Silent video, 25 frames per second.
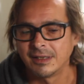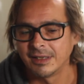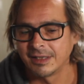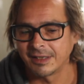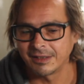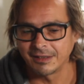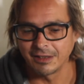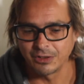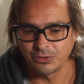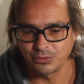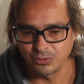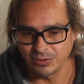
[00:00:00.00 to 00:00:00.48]

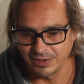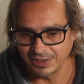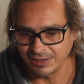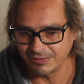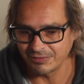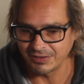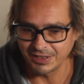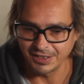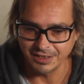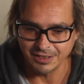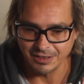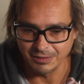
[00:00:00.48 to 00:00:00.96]
Ich
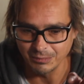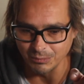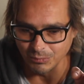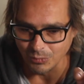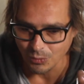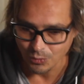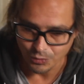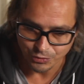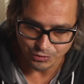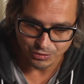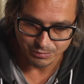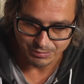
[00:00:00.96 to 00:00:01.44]
natürlich, wenn ich in
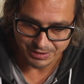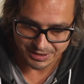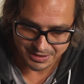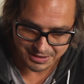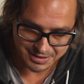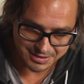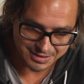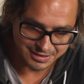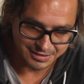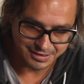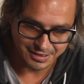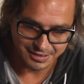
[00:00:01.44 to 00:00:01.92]
Mono
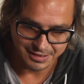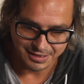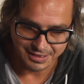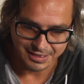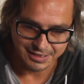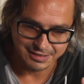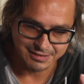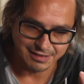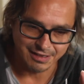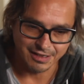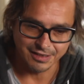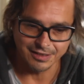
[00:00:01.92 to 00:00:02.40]
bin, sind ja die
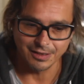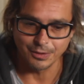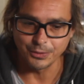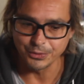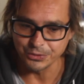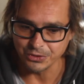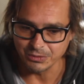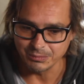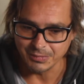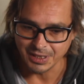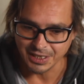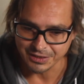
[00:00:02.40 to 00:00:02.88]
Gitarren
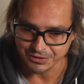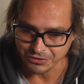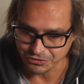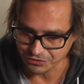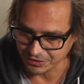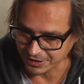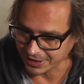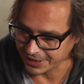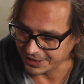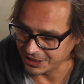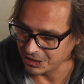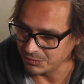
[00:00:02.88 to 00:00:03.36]

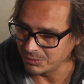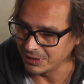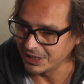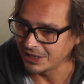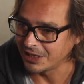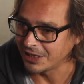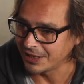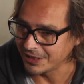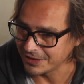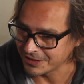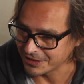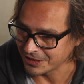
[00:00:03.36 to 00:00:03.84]
automatisch 3 dB
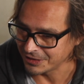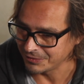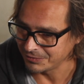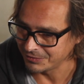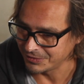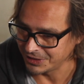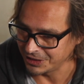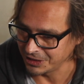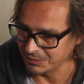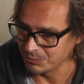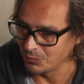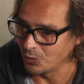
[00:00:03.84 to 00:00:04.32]
leiser,
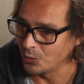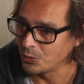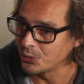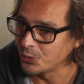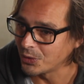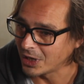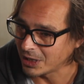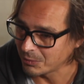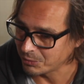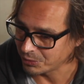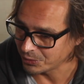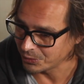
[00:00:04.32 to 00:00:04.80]
wenn ich
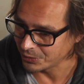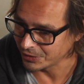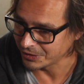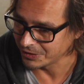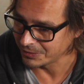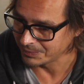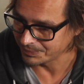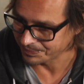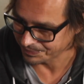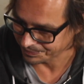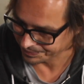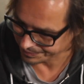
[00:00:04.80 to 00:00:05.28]
Mono abhöre.
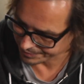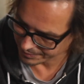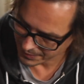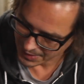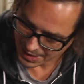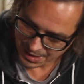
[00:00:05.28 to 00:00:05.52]
Ja, ja.